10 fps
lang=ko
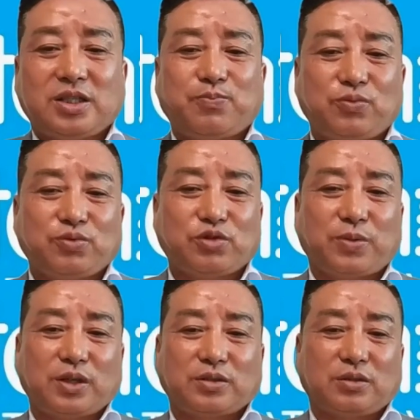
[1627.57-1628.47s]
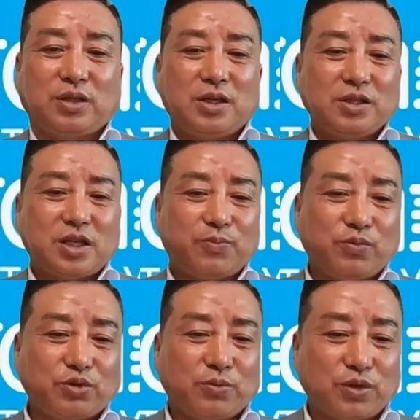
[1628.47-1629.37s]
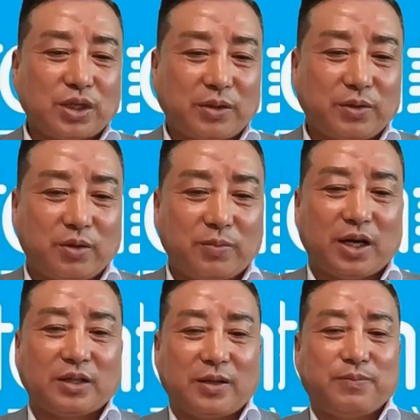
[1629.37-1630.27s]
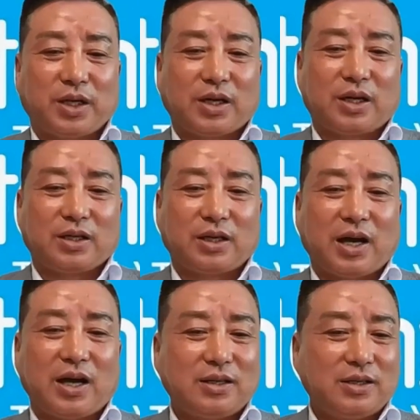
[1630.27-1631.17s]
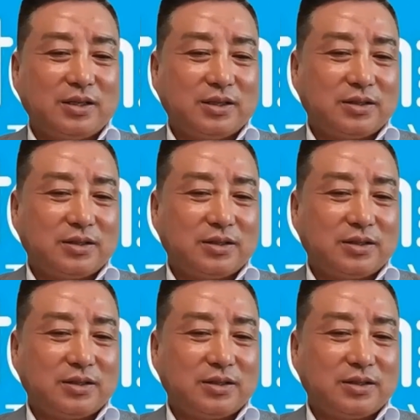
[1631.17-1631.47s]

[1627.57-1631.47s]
제품 써봐서 제품 써본 사람이 얼마가 됩니까? 그러니까